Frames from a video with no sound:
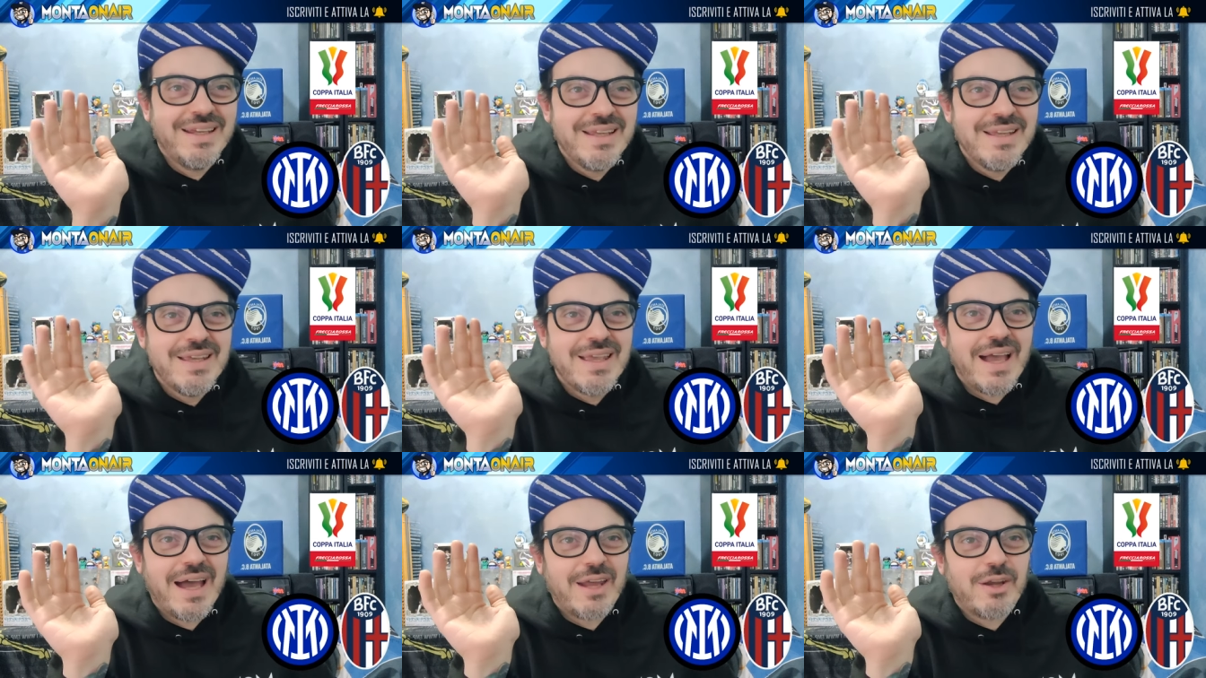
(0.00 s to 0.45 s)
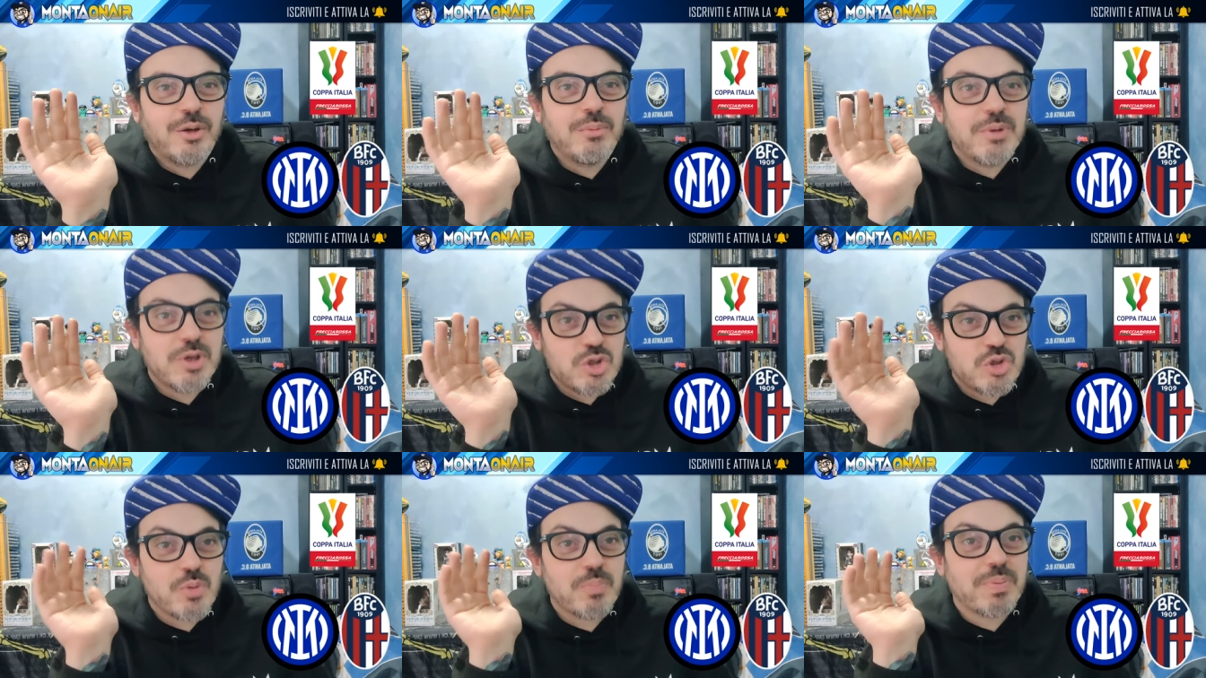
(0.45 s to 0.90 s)
hanno
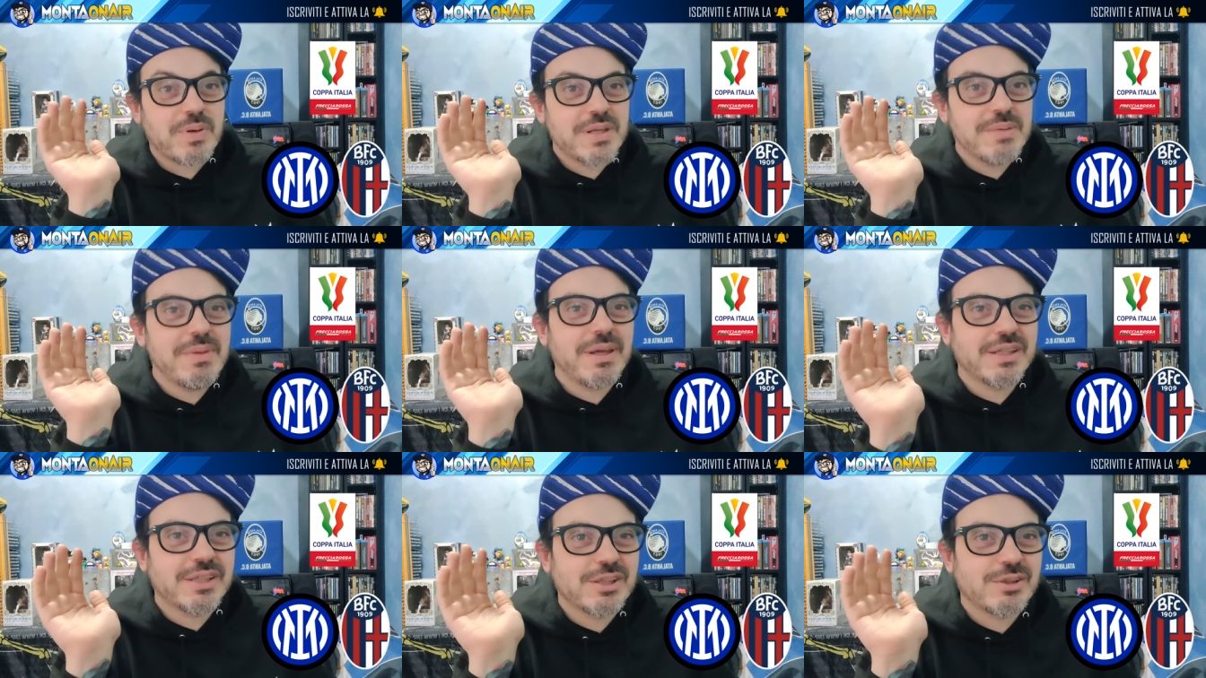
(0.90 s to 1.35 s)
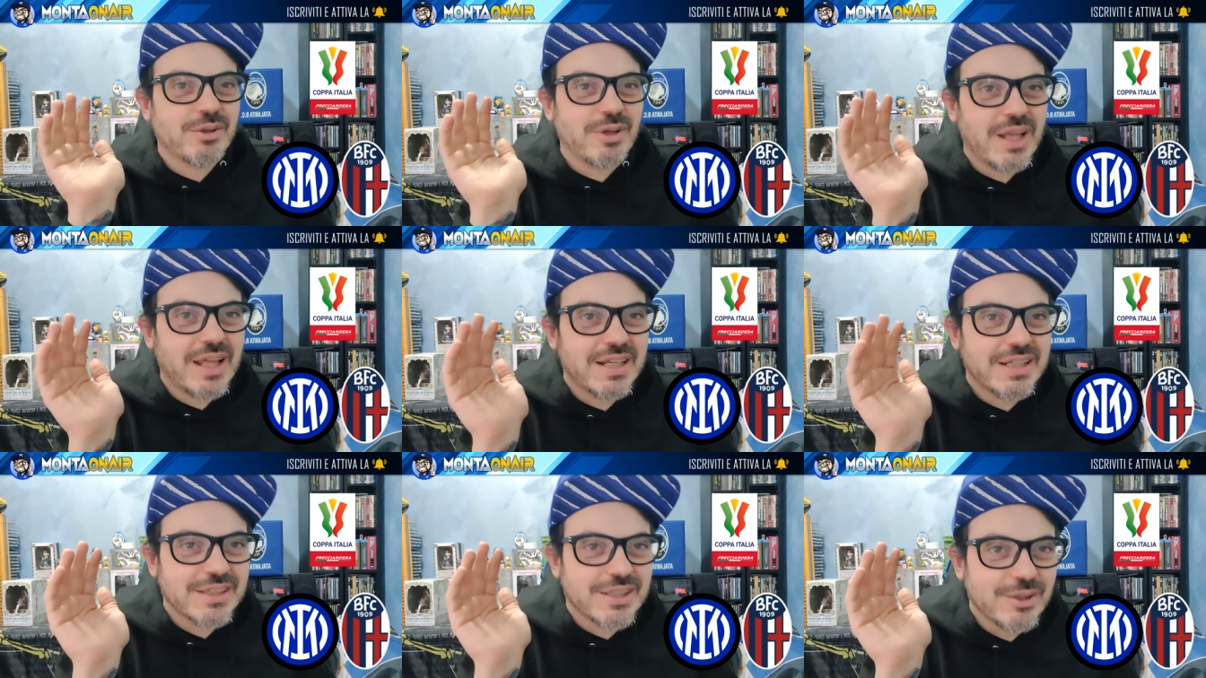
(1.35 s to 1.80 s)
messo prima i
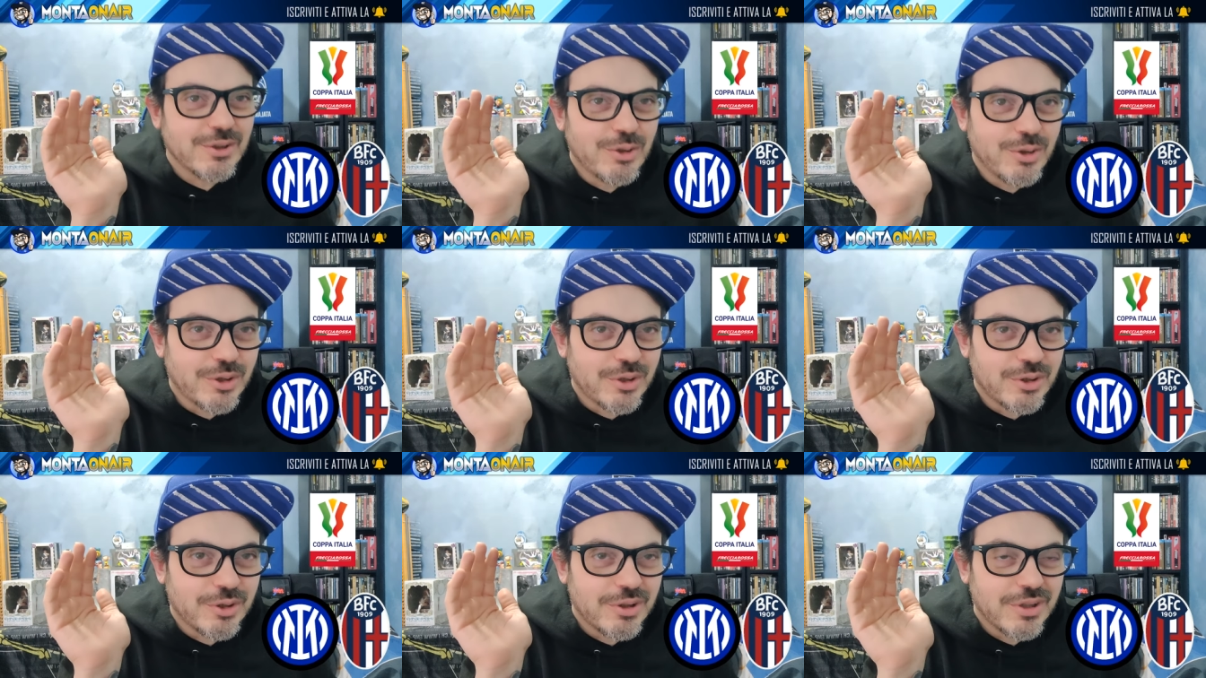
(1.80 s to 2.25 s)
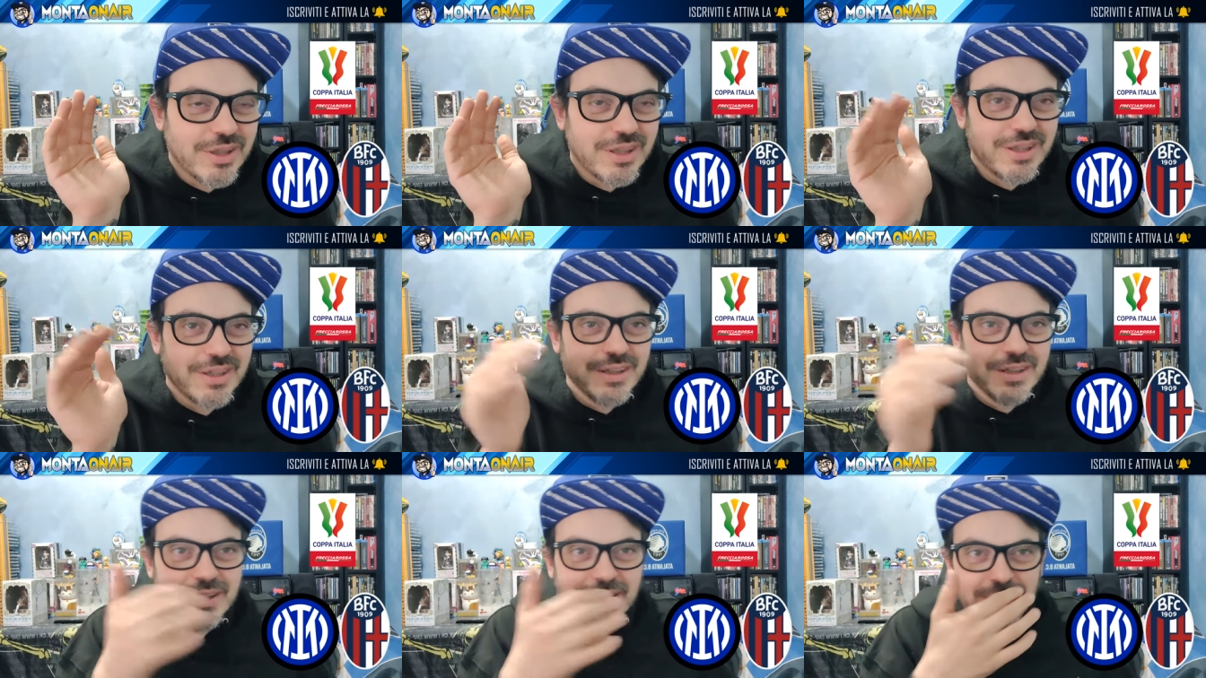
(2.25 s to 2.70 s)
titolari di loro
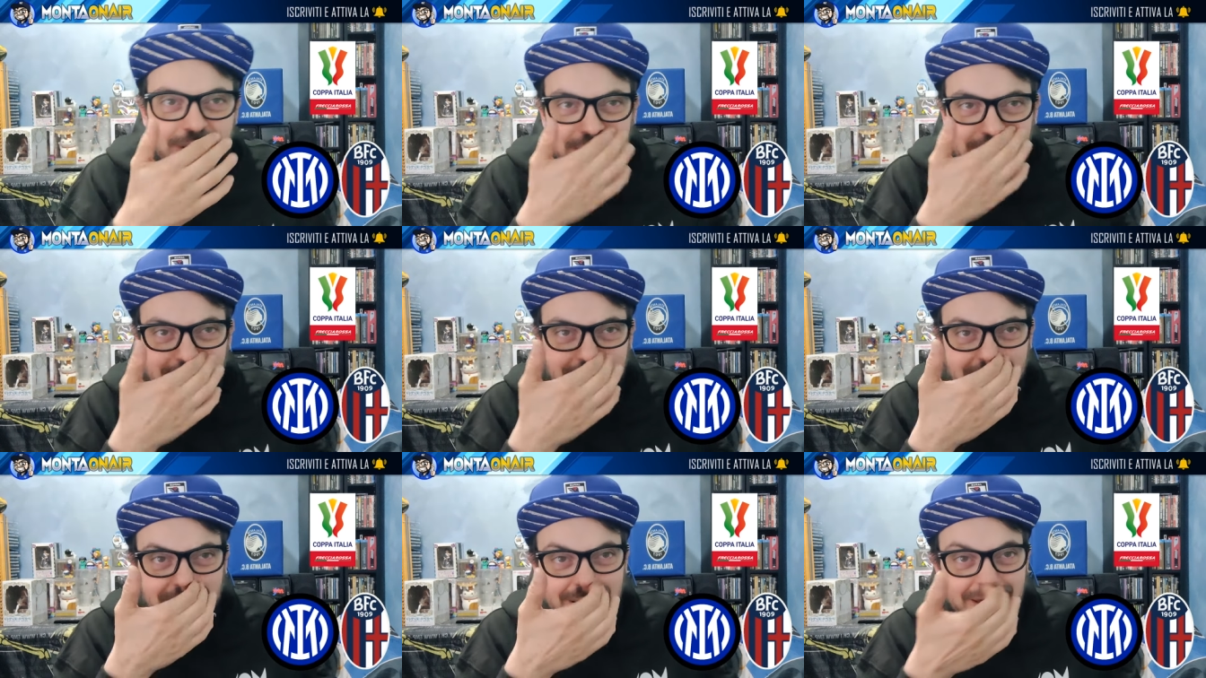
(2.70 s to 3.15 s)
eh,